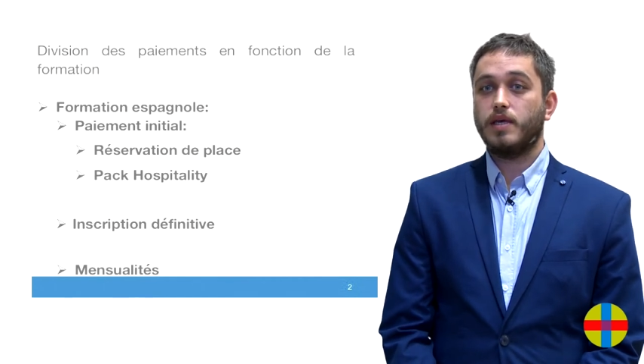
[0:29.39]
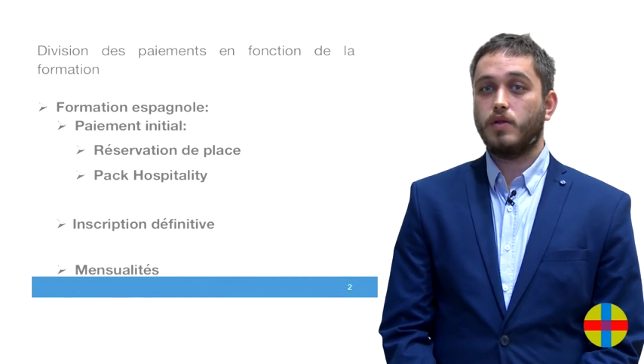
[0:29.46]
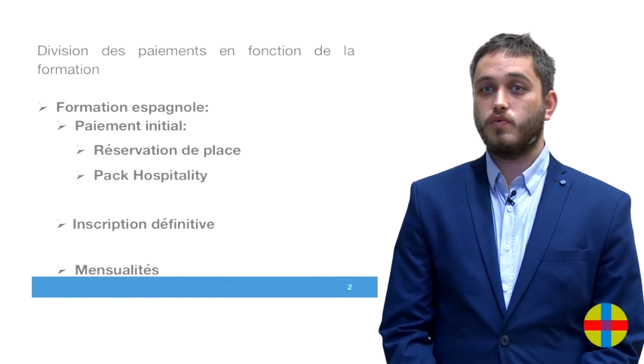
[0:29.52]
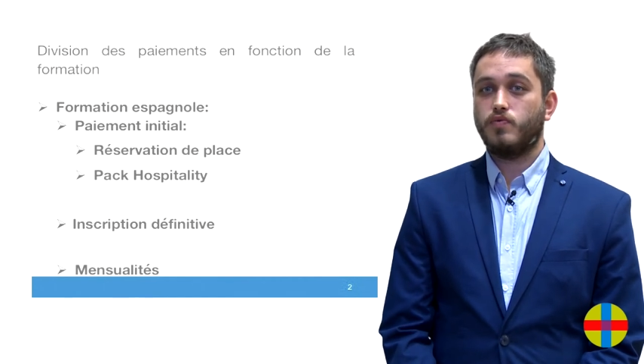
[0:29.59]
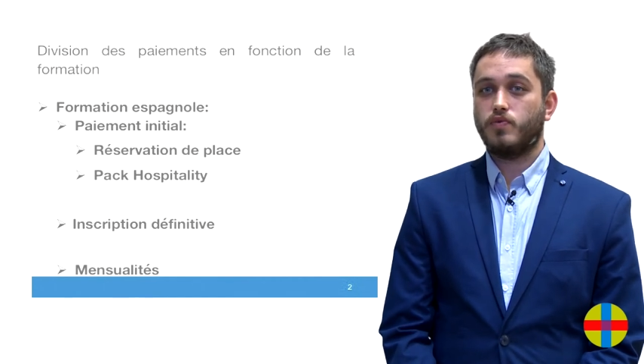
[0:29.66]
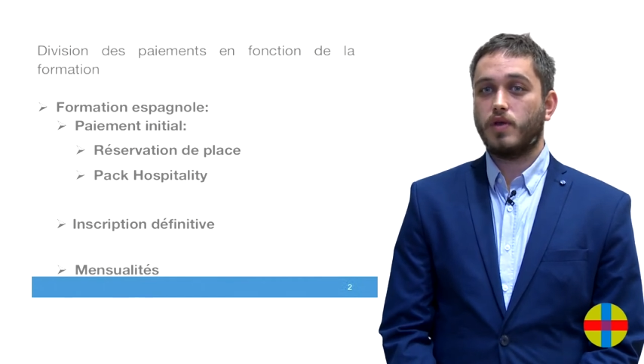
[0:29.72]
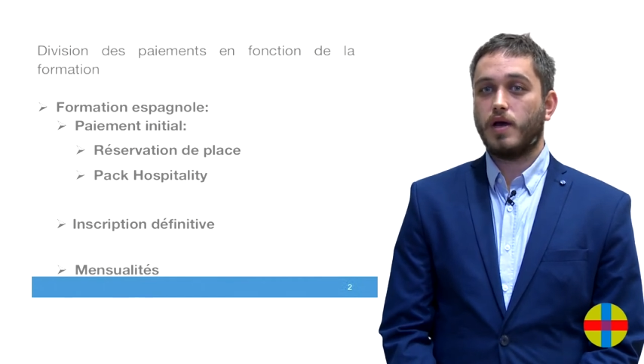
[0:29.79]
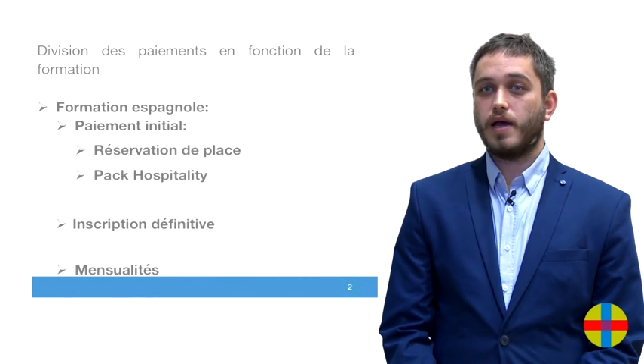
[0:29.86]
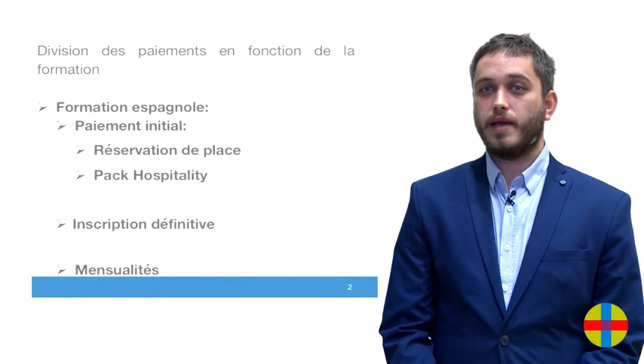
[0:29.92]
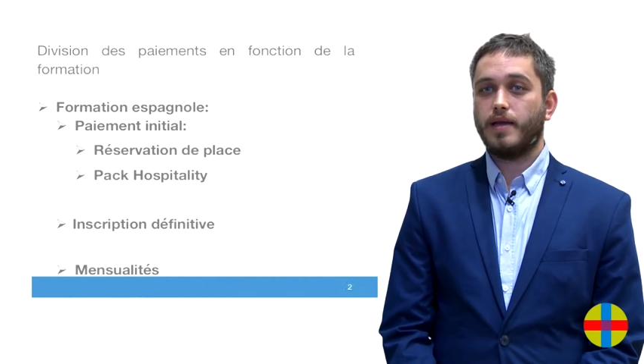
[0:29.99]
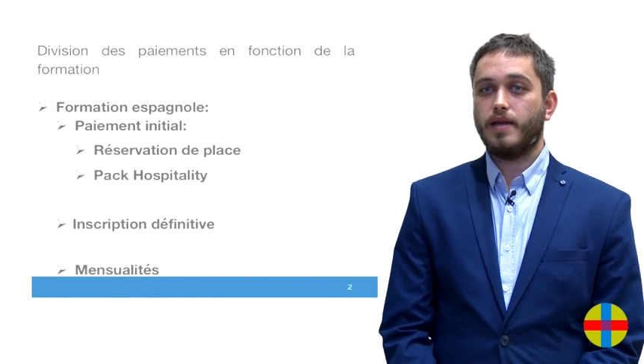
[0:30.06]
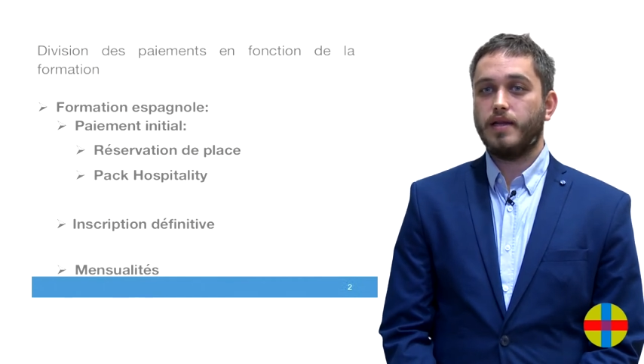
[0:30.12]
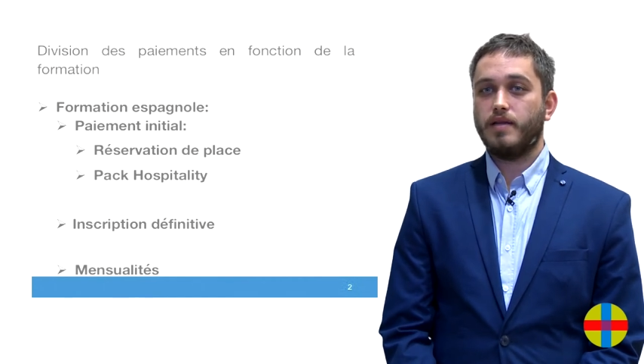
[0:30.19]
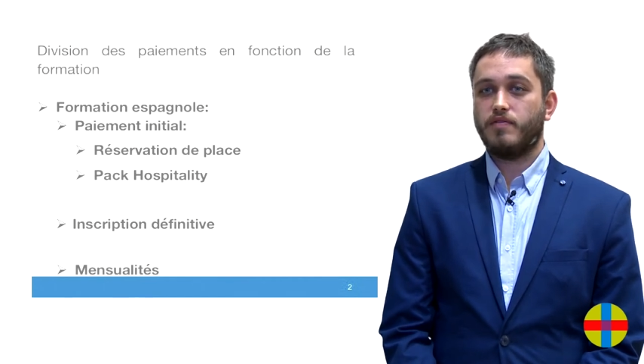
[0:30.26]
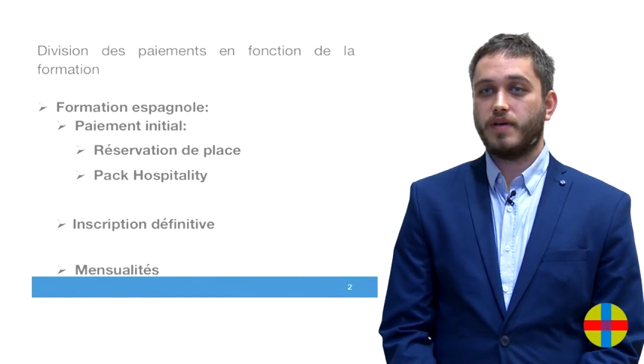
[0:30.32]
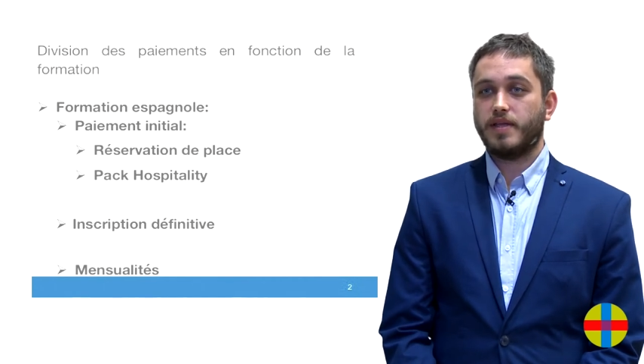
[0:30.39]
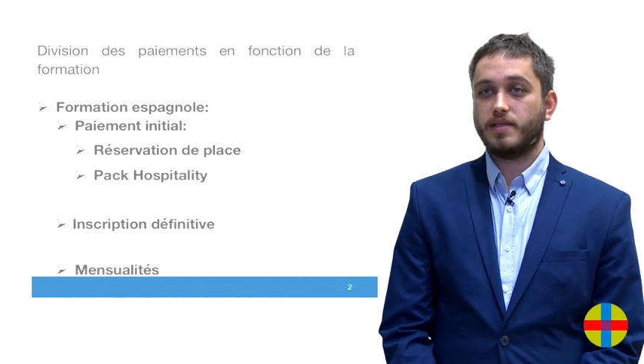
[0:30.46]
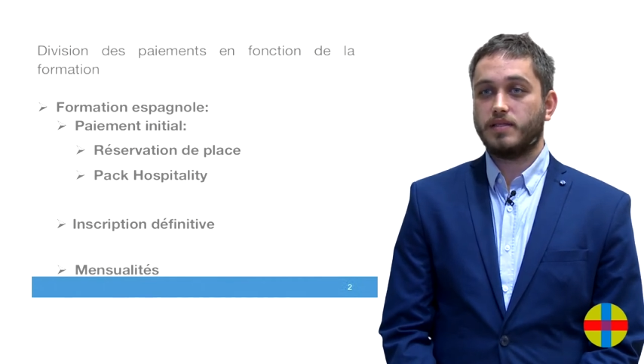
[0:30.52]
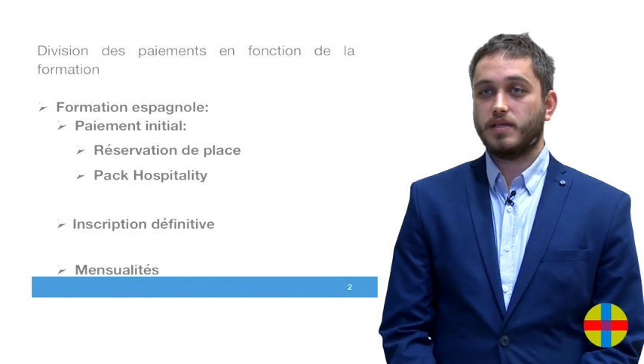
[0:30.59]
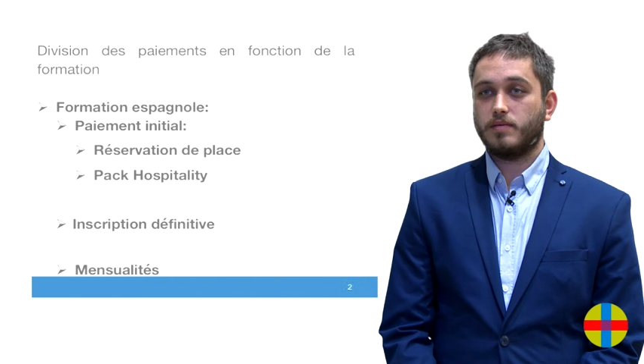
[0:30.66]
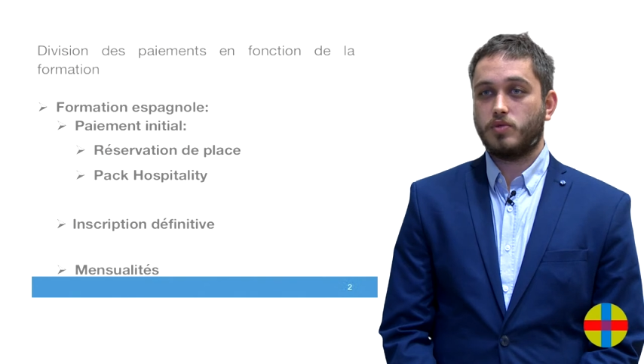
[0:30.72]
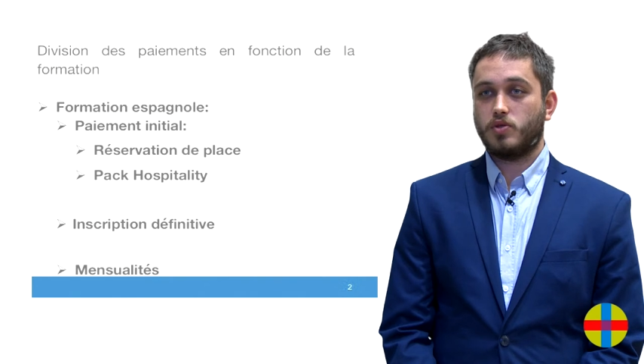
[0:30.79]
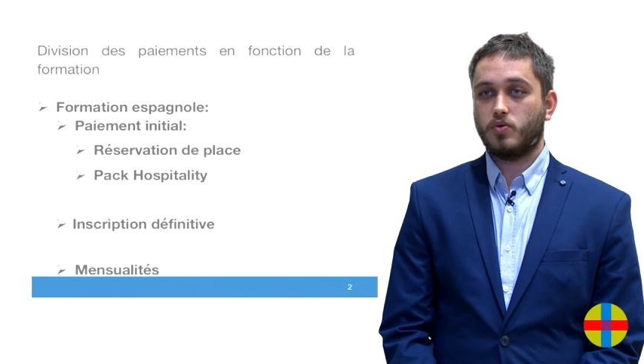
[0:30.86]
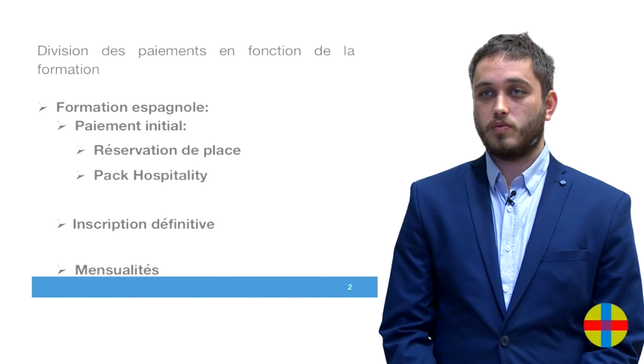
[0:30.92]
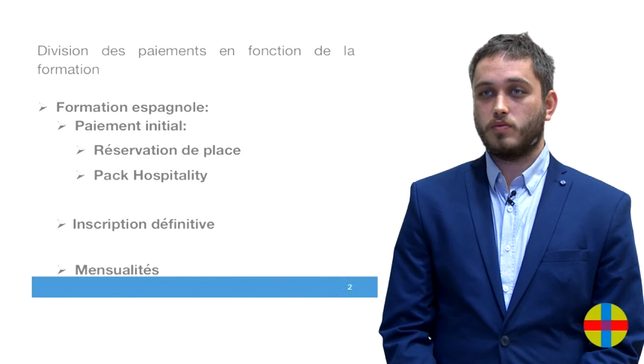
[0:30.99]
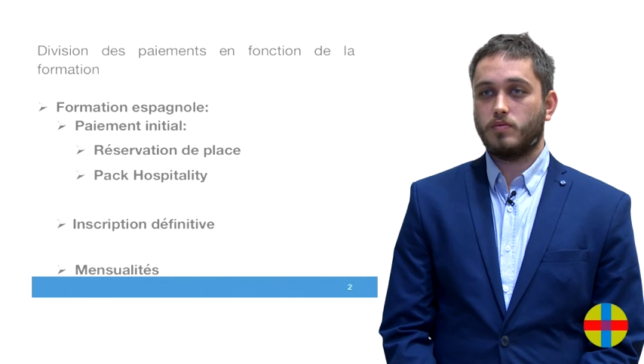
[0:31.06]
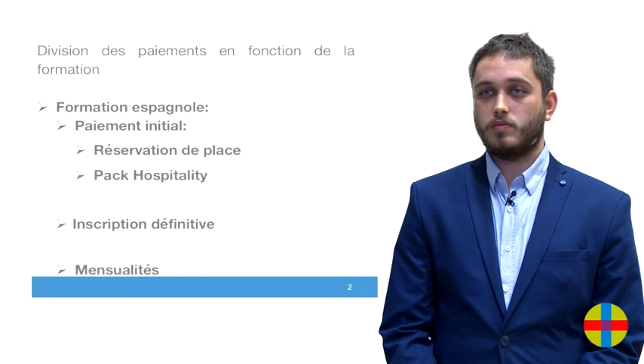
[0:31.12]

il vous faudra régler les frais d'inscription.